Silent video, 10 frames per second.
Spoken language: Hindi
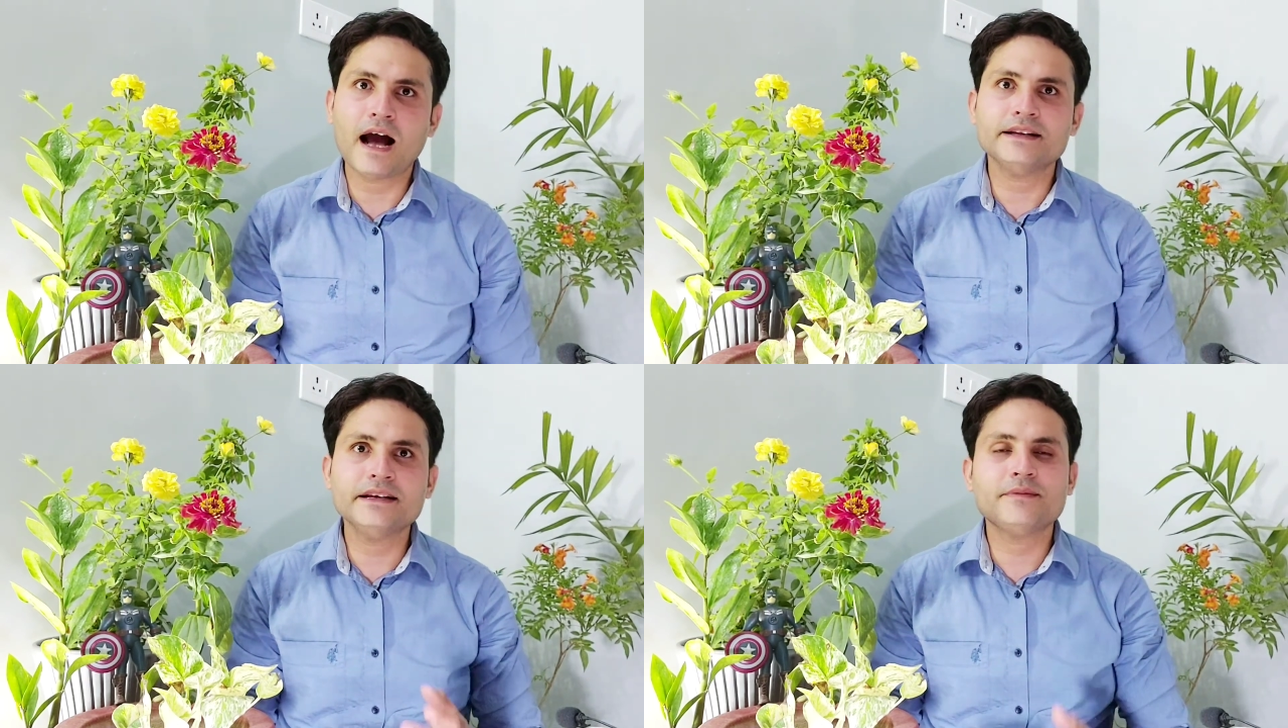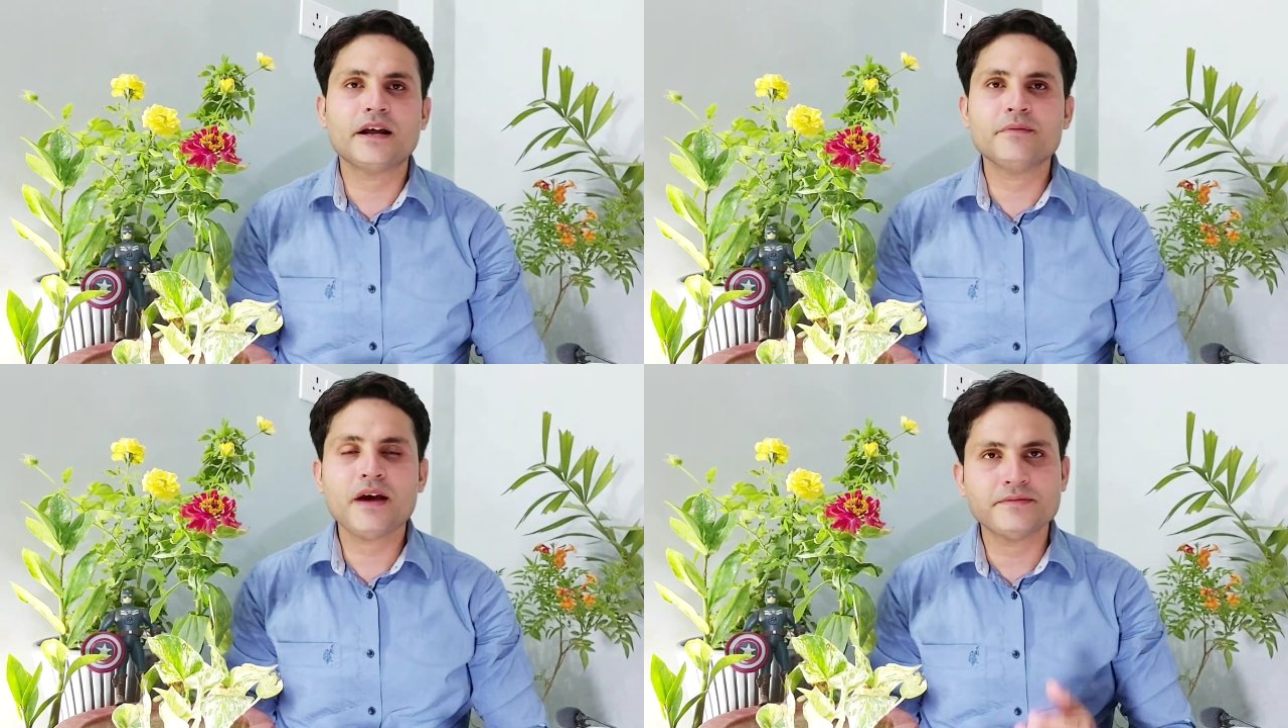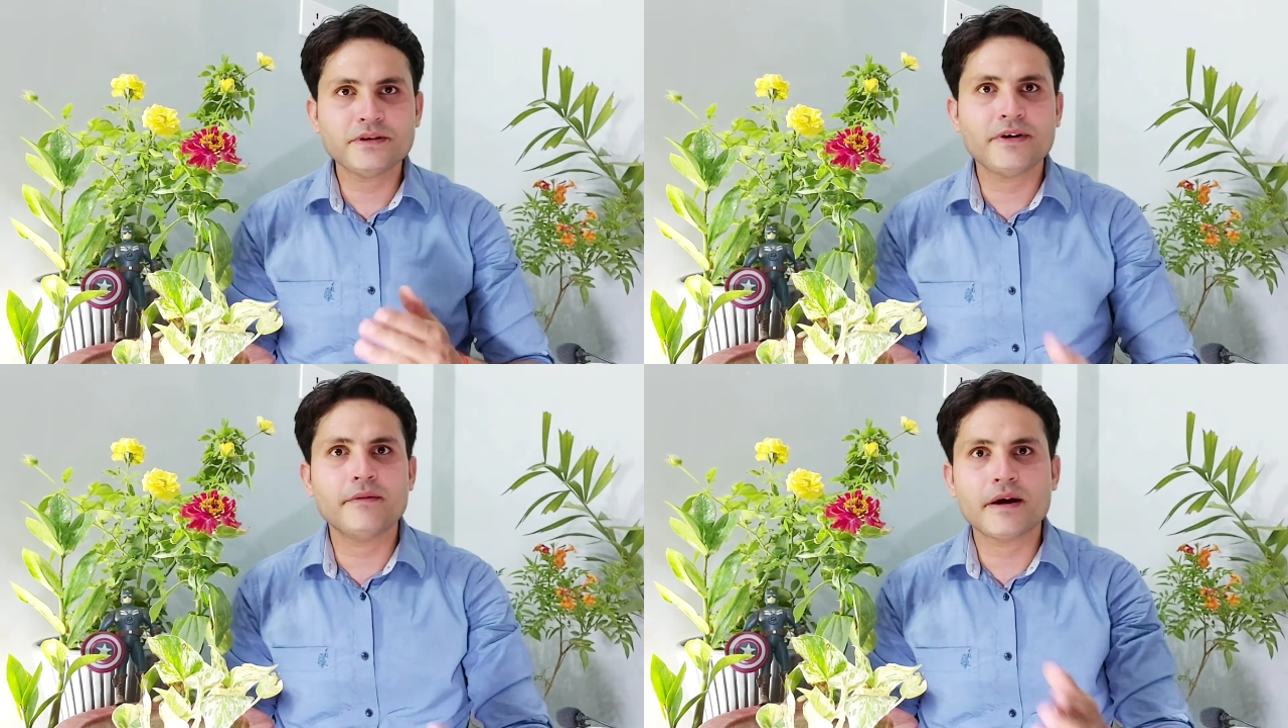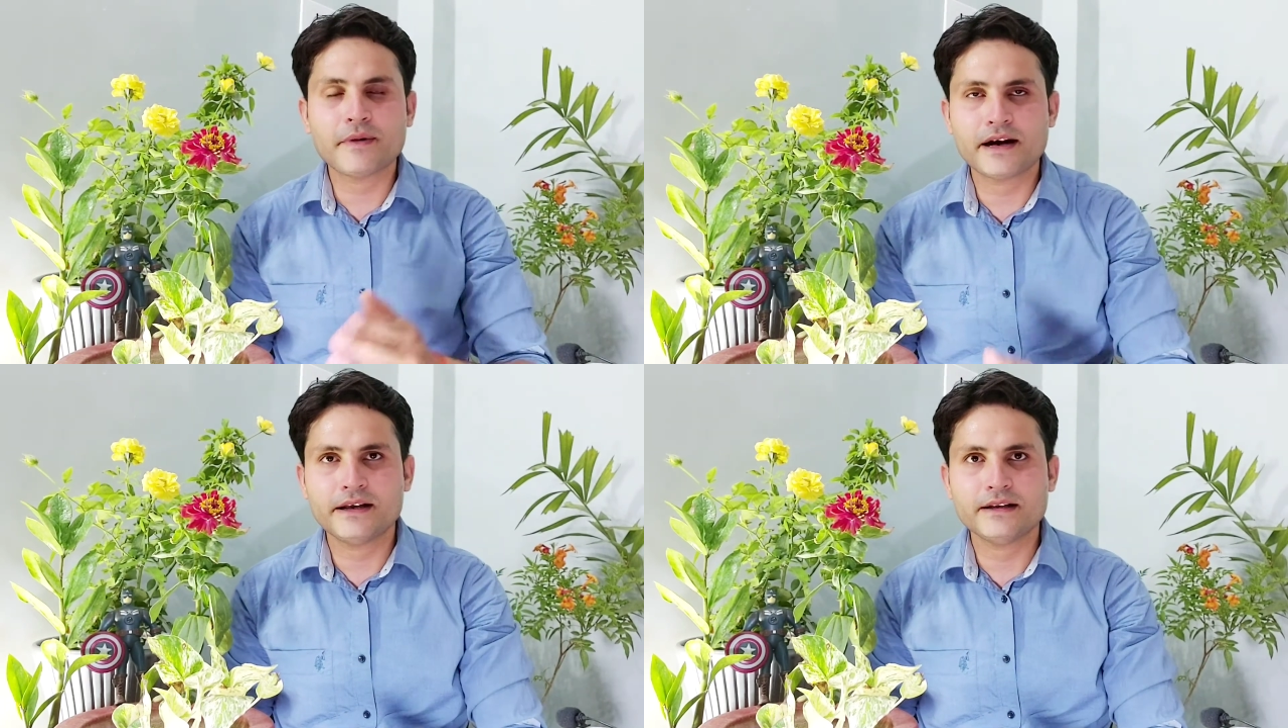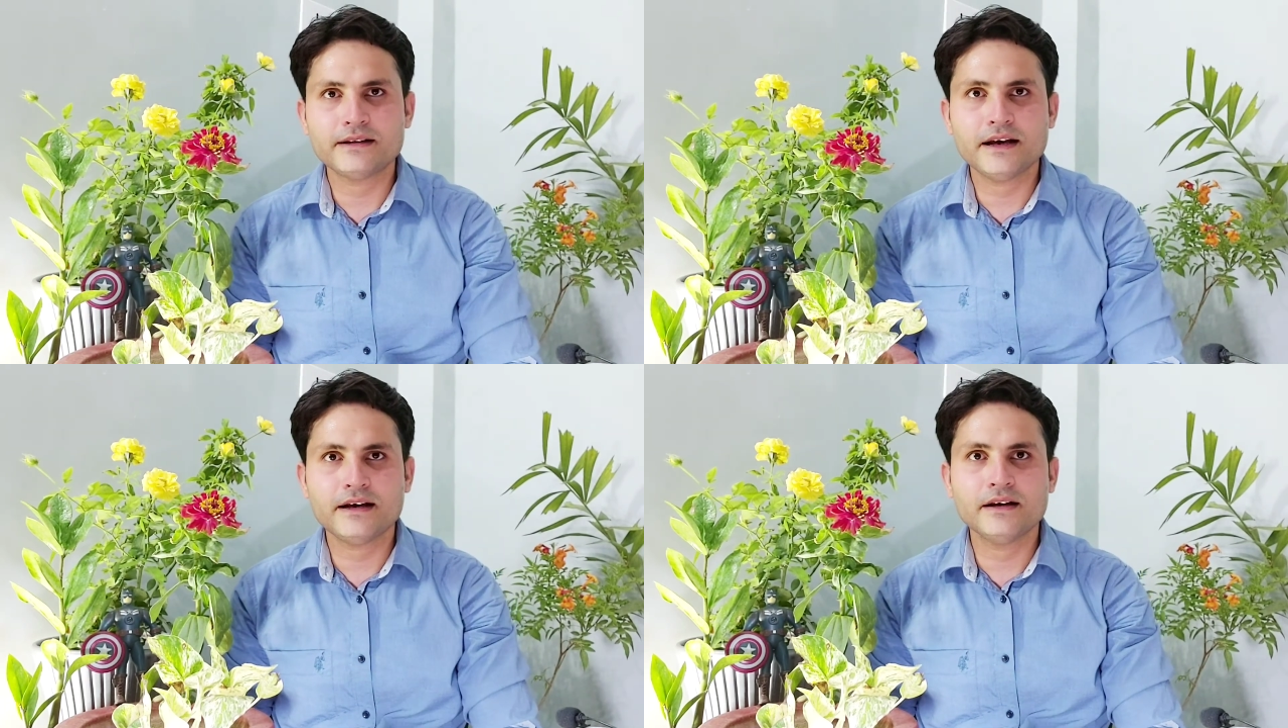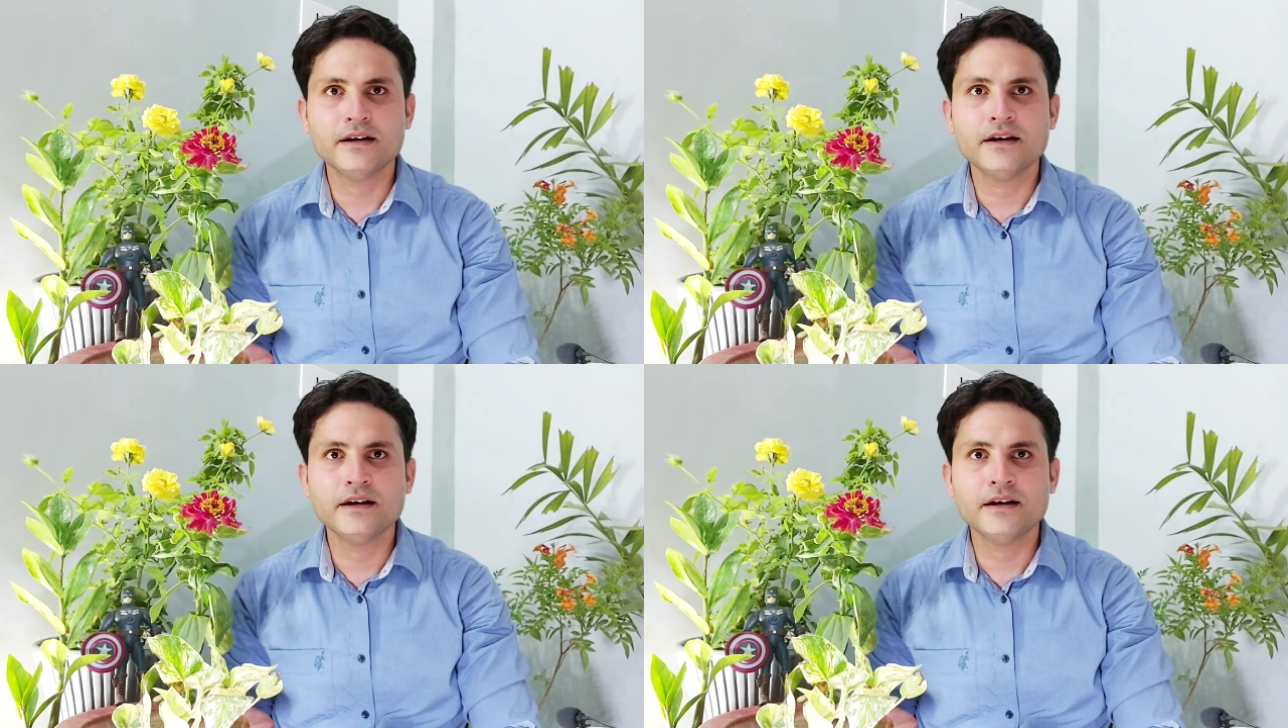आदि के बारे में आपसे फीडबैक मांगा जाता है